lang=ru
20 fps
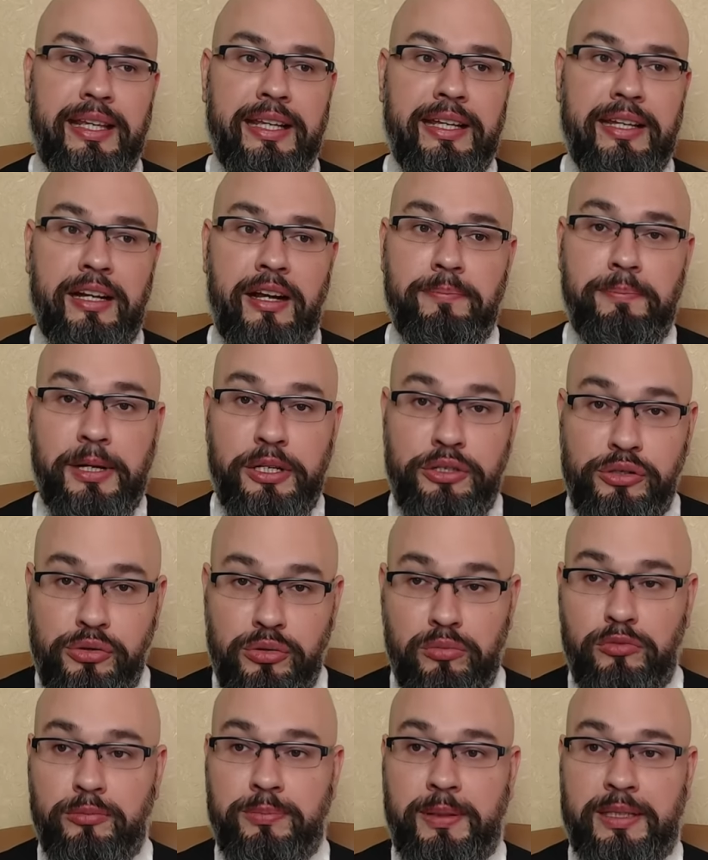А,
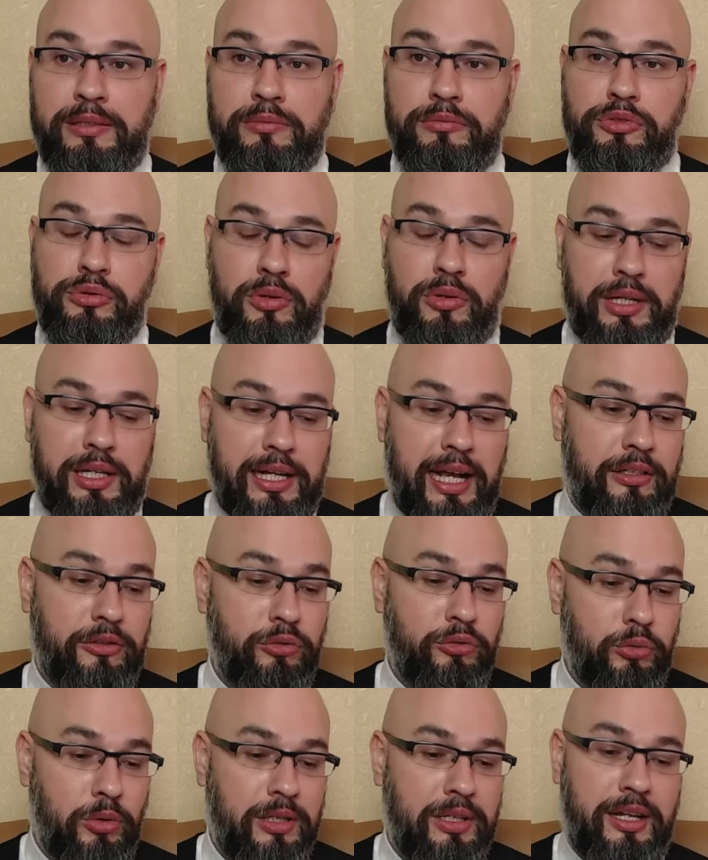почему? Потому что как
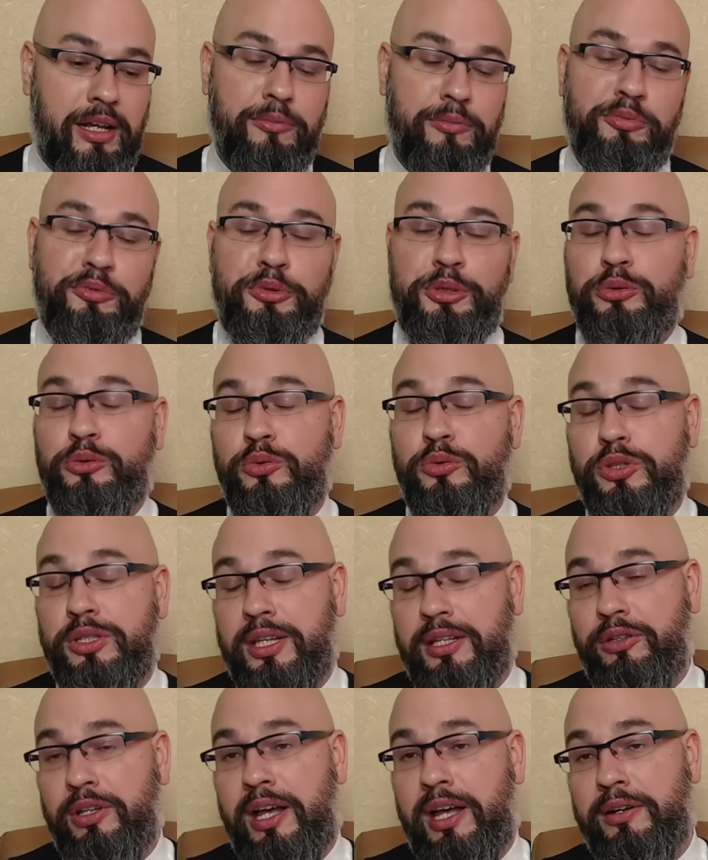только будет
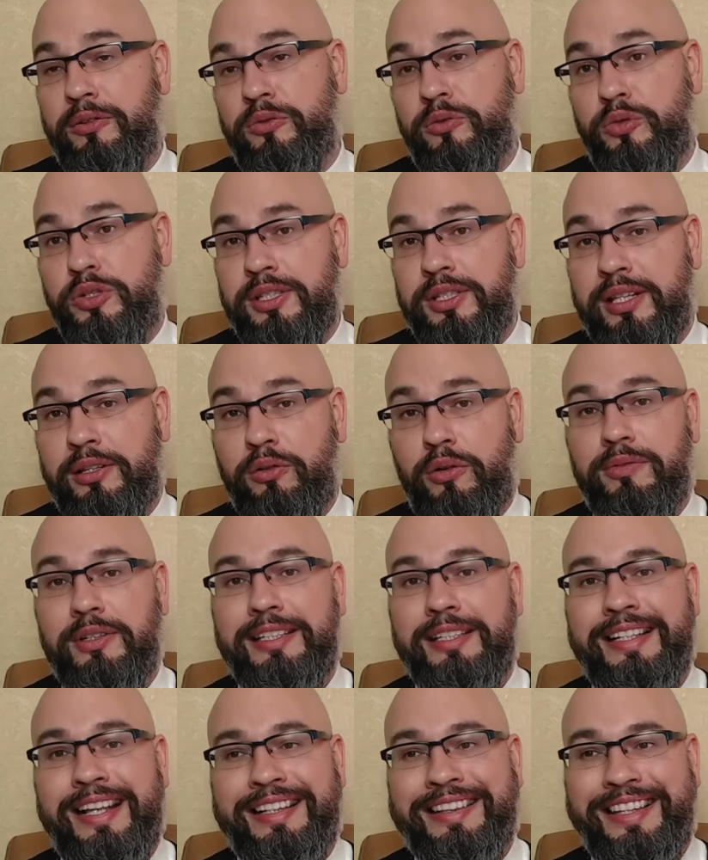
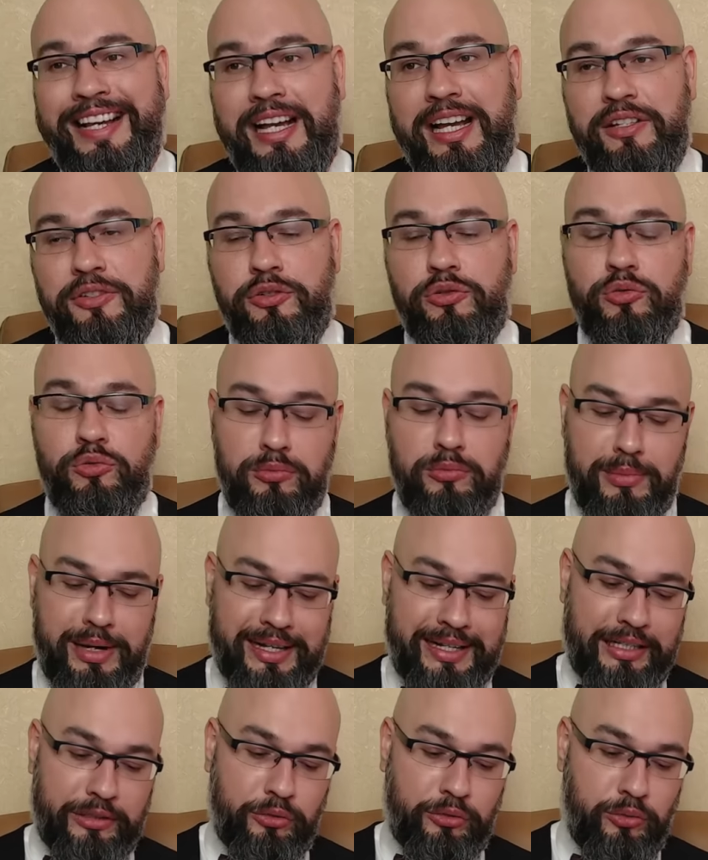установлена та сумма,
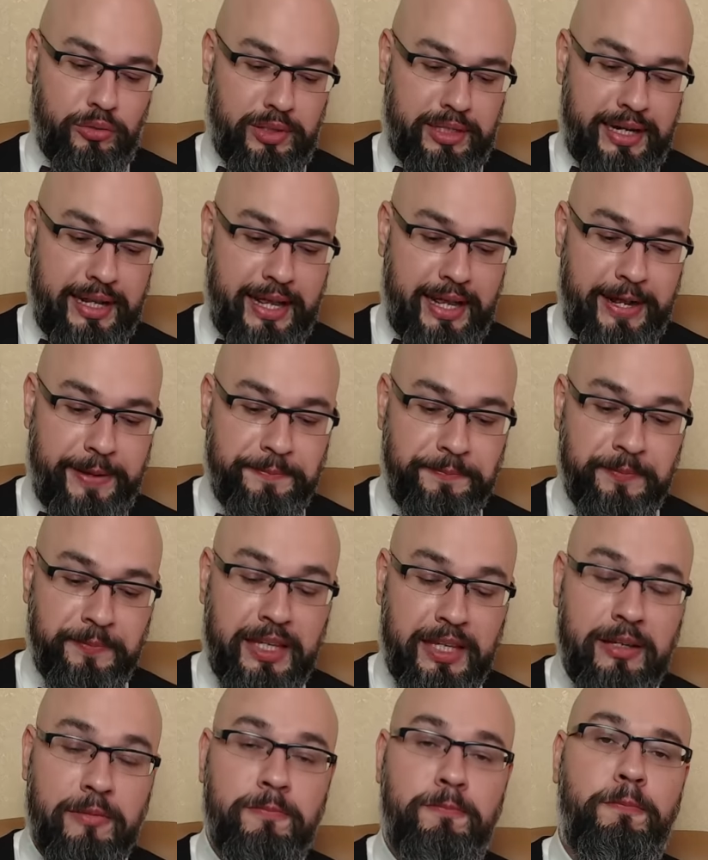которая
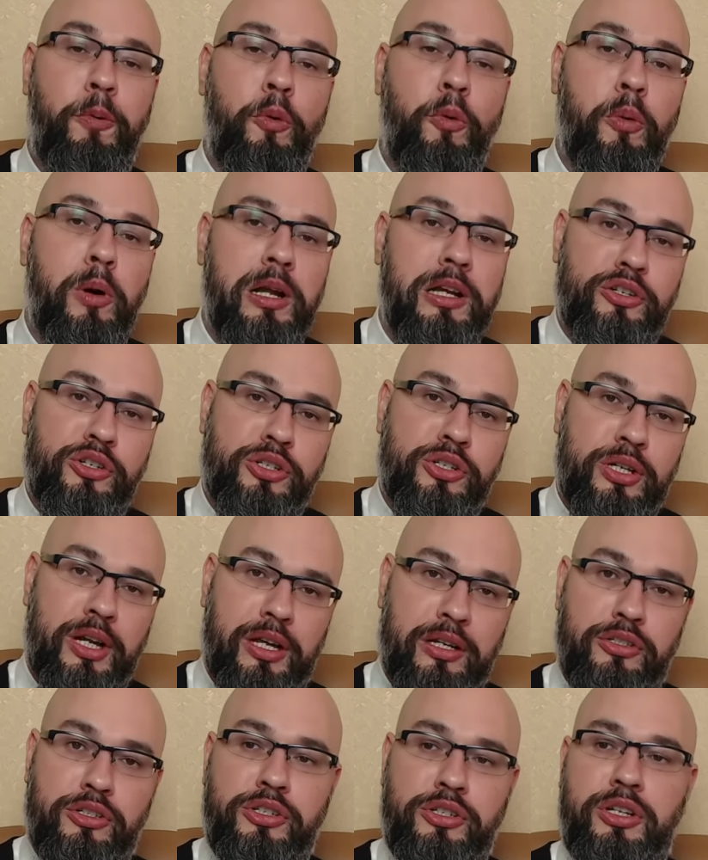
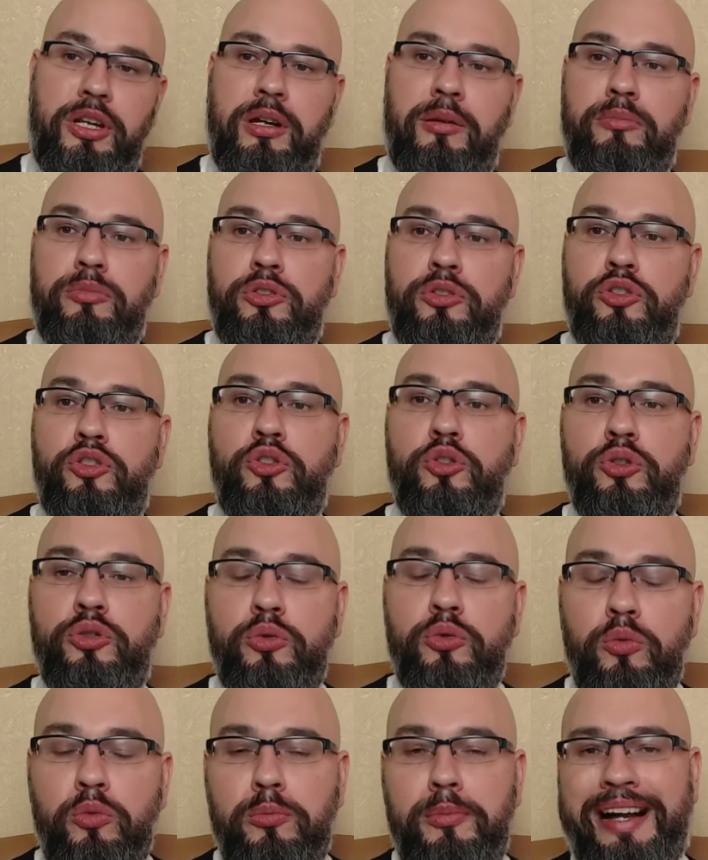больше, чем
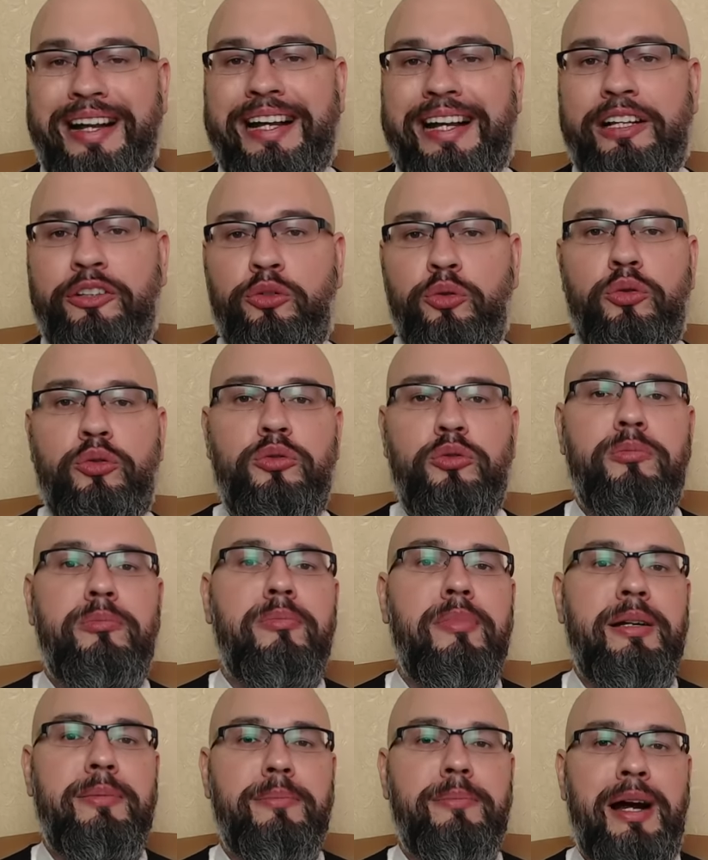сумма, которую
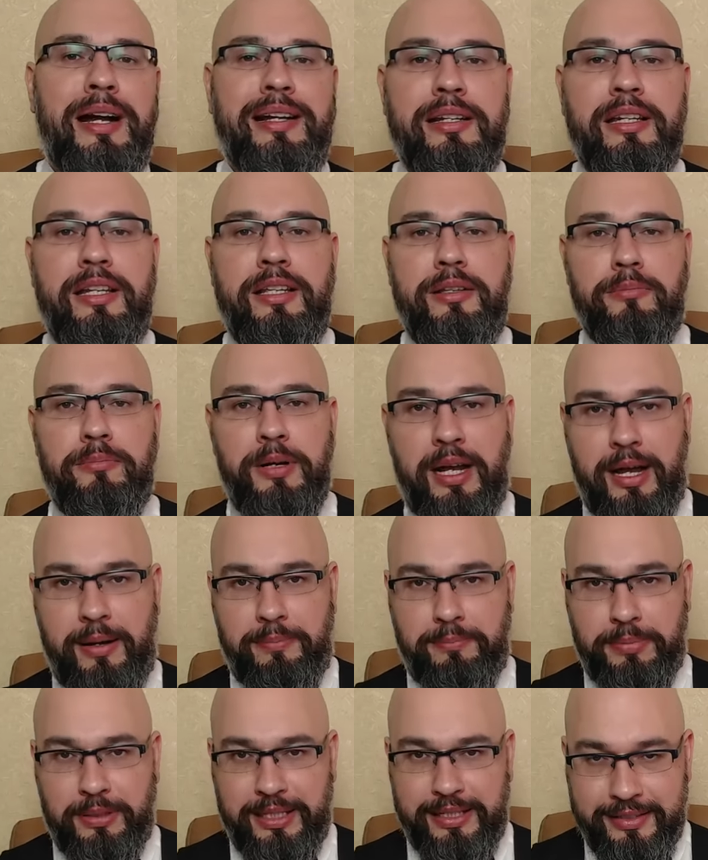мы могли бы
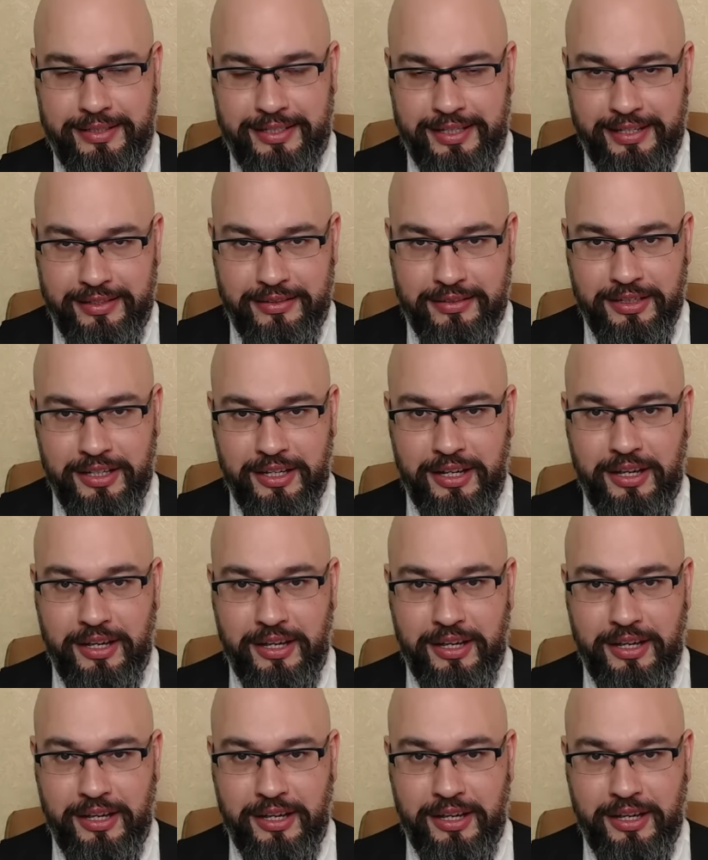оплатить,